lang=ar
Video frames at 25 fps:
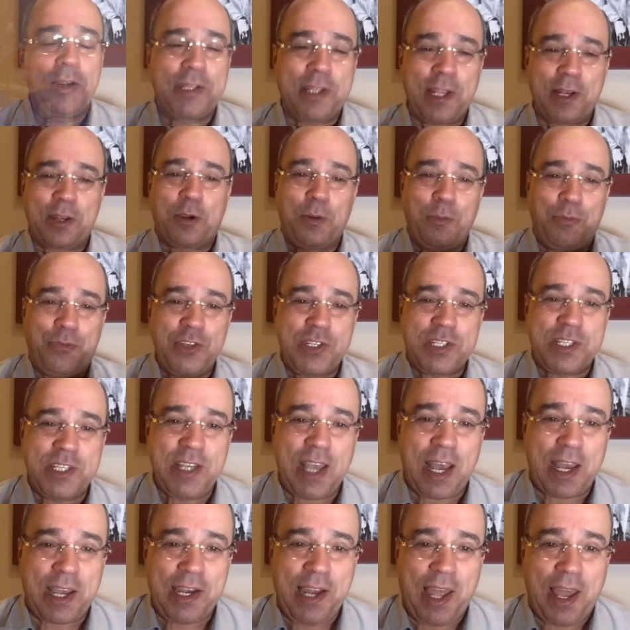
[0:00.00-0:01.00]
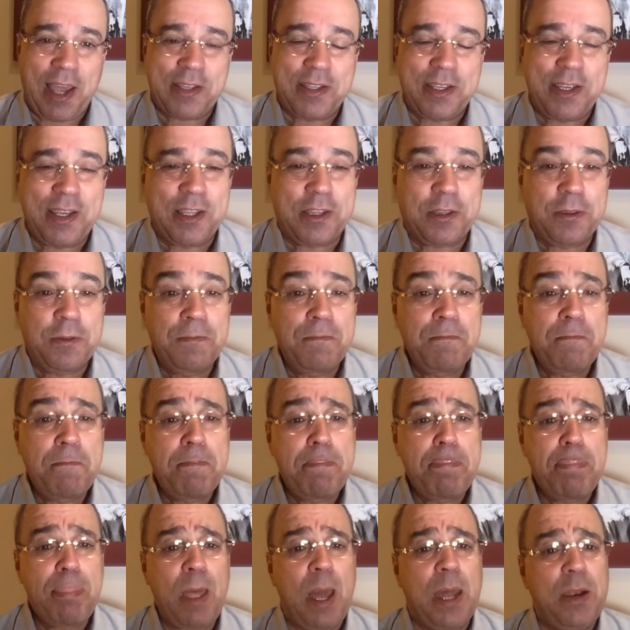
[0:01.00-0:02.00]
لكم في سياق الحديث
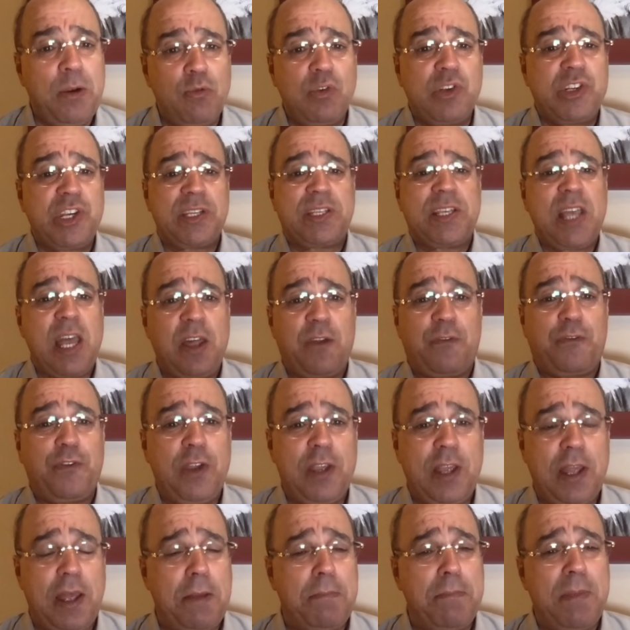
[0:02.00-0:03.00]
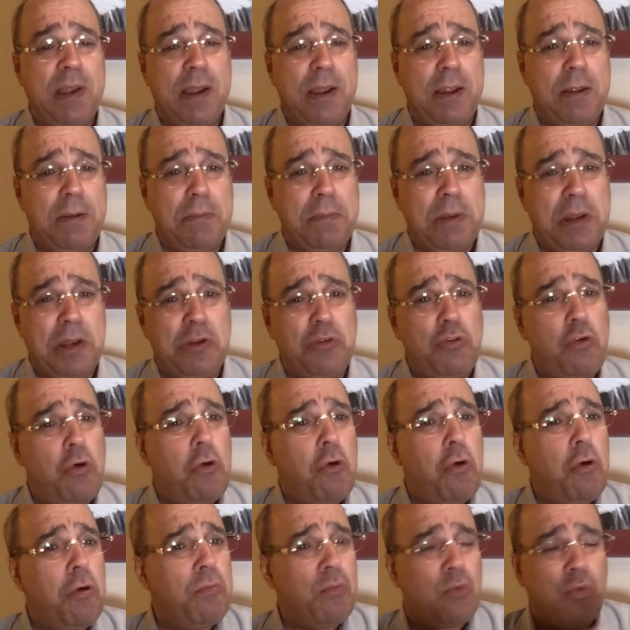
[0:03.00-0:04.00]
أن الجزائر في من
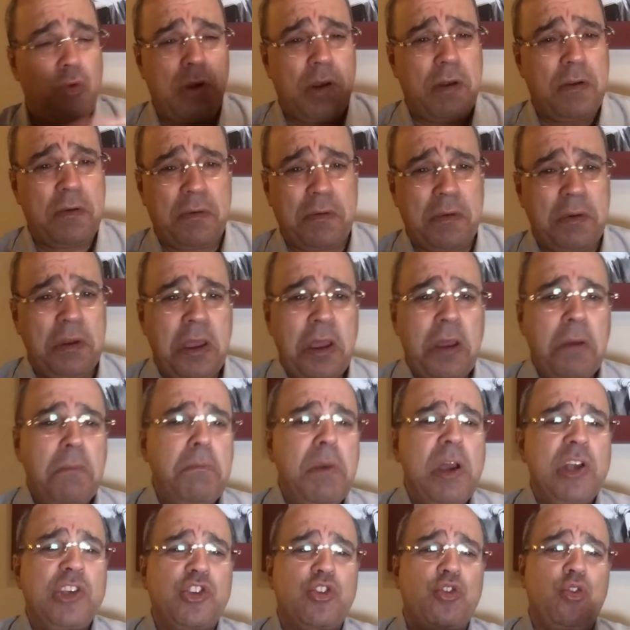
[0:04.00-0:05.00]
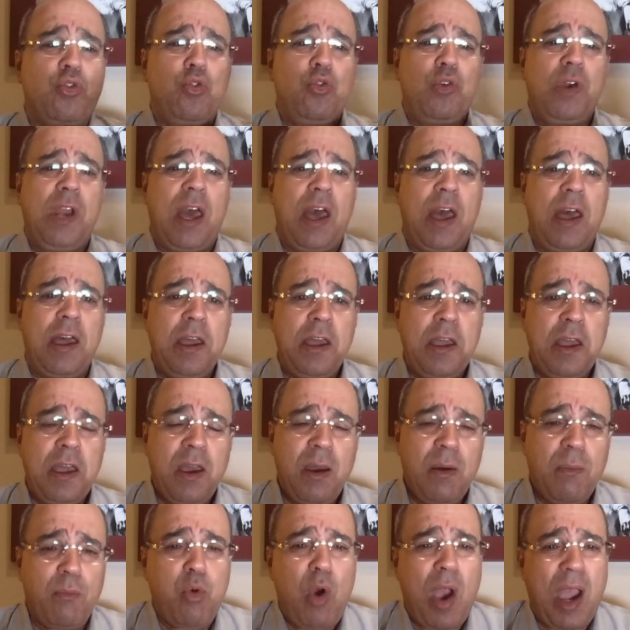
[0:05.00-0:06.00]
اليوم مشغولة
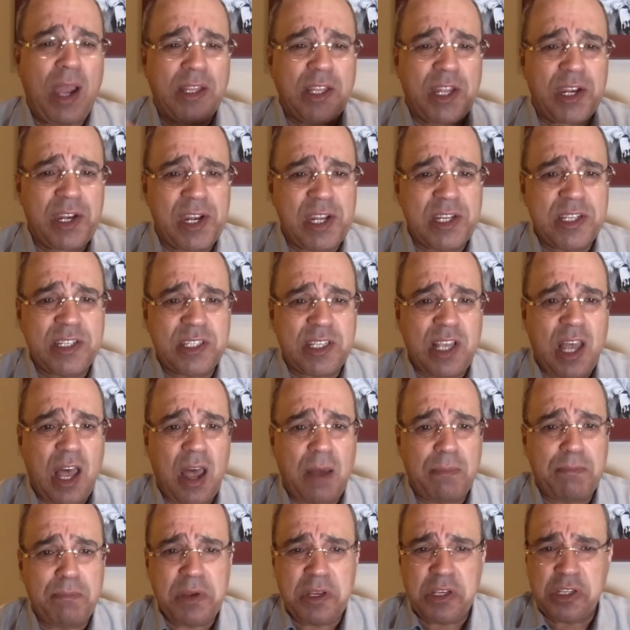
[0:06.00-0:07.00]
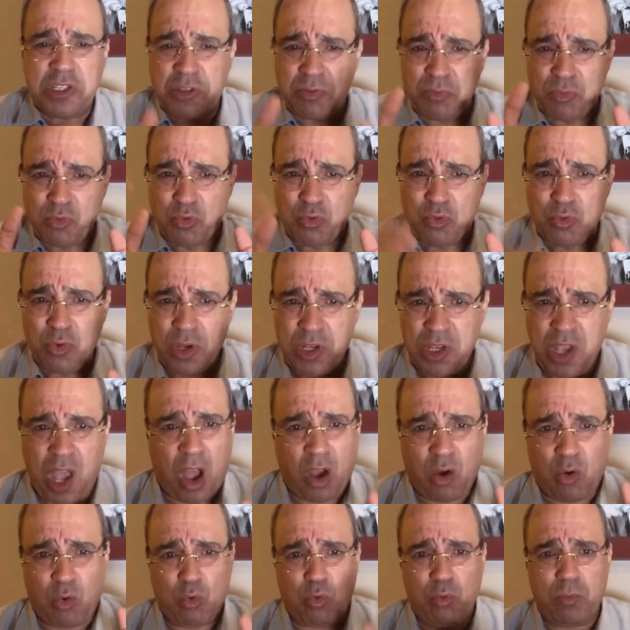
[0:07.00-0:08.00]
بواحد النصاب اسمه
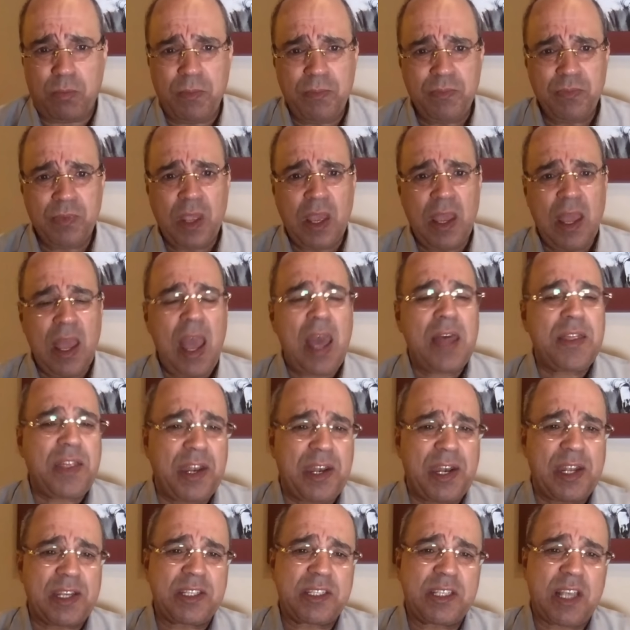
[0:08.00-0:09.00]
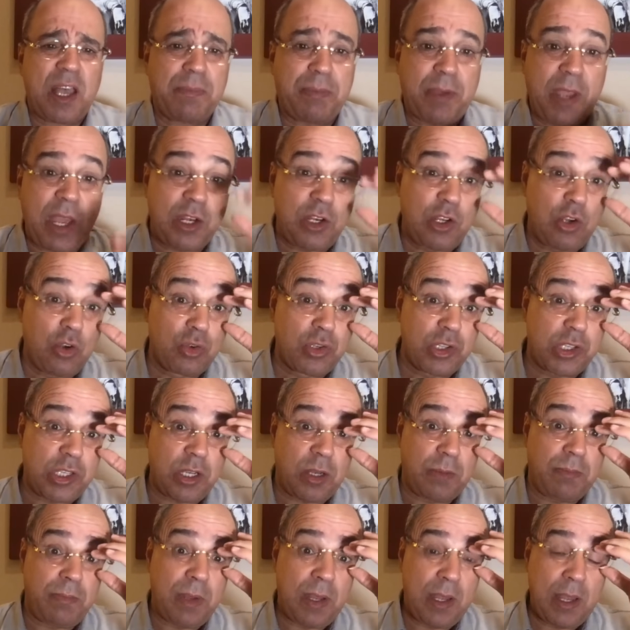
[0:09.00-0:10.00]
يعقوب هذا النصاب كان ينصب
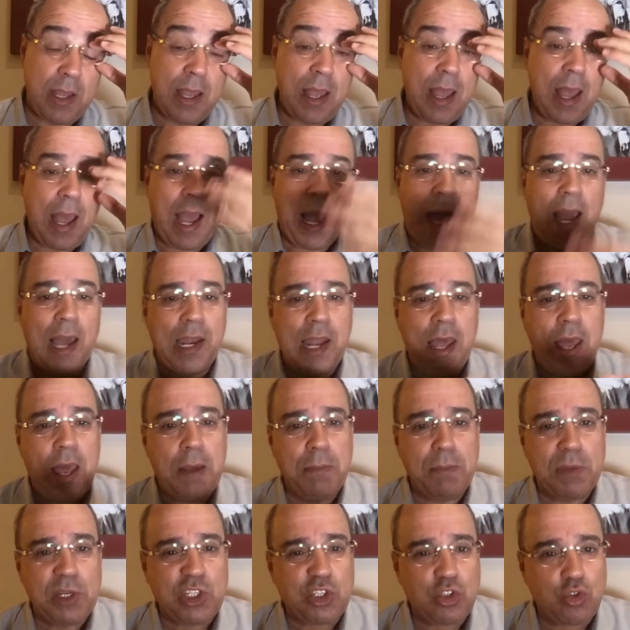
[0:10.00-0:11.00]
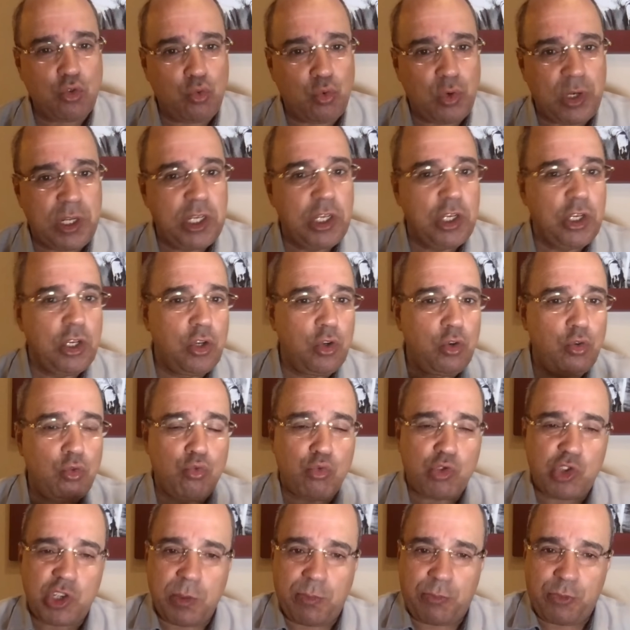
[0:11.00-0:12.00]
على مسؤولين
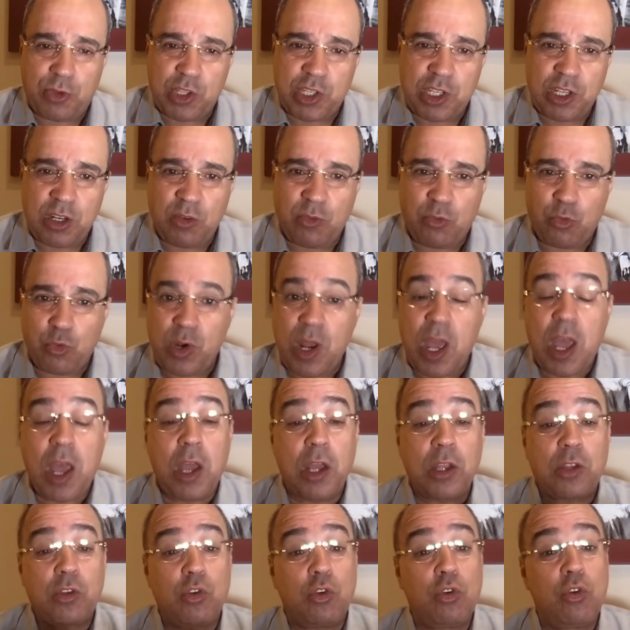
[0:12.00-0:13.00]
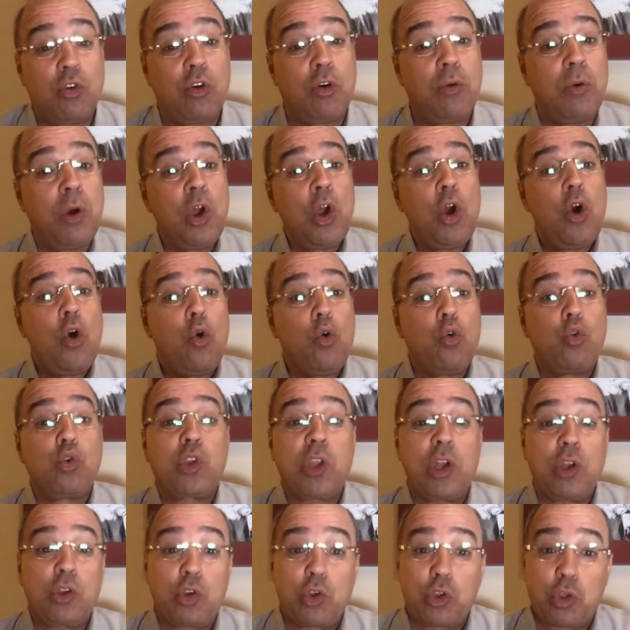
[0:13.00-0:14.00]
ويجيب في تليفوناتهم
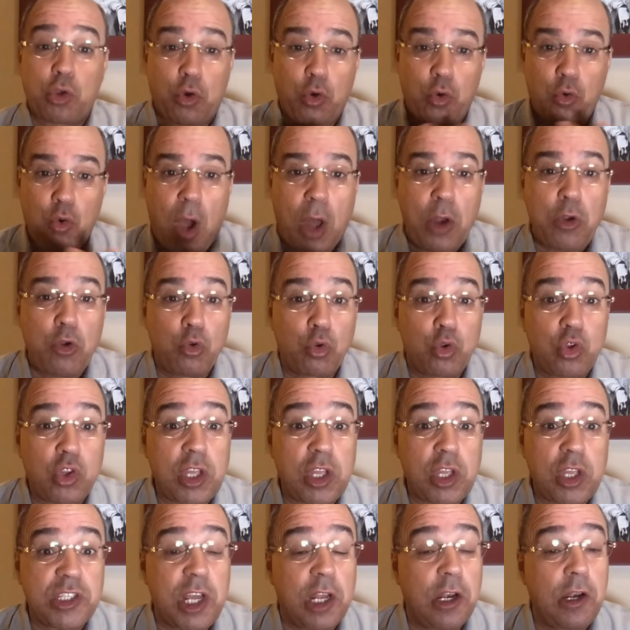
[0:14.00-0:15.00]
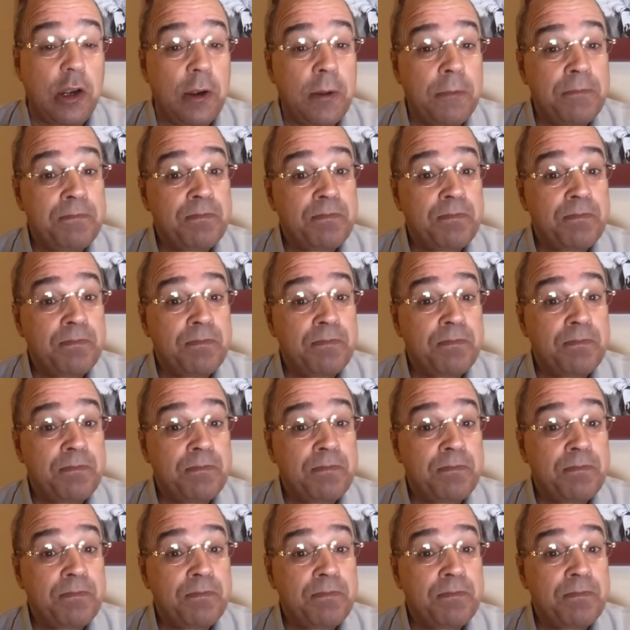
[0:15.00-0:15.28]
وتذكروا أنه اتصل